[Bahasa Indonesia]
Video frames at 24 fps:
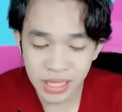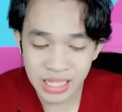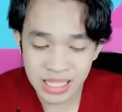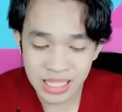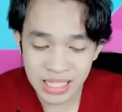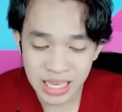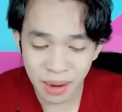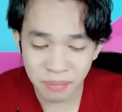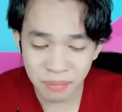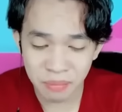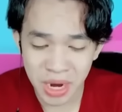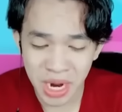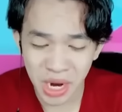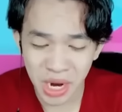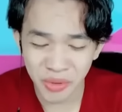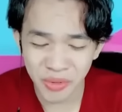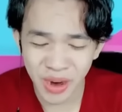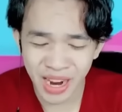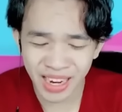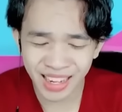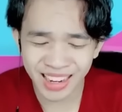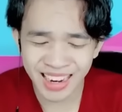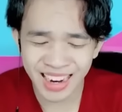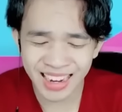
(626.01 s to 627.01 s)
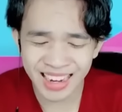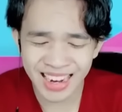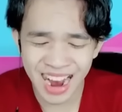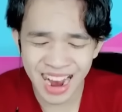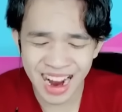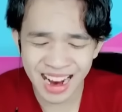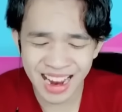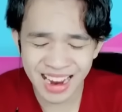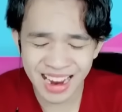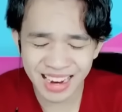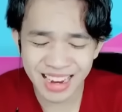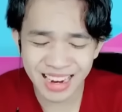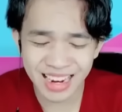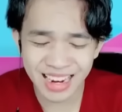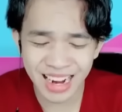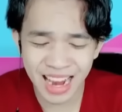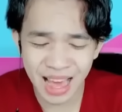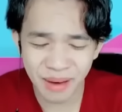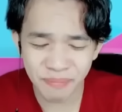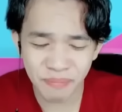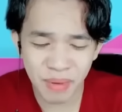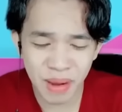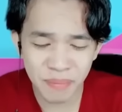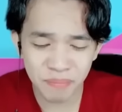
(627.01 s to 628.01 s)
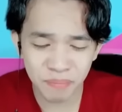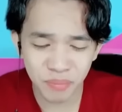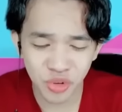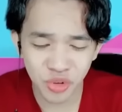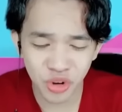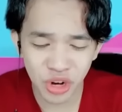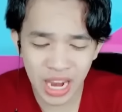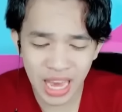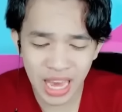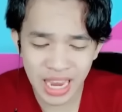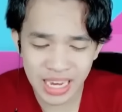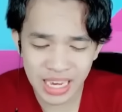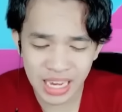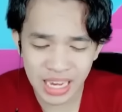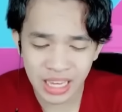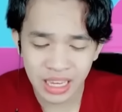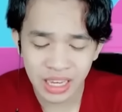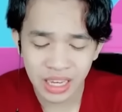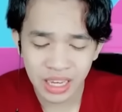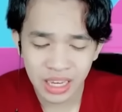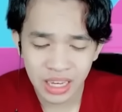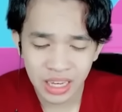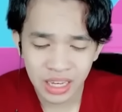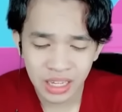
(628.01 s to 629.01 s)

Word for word: bisa mengeluarkan naga kegelapan pula ini.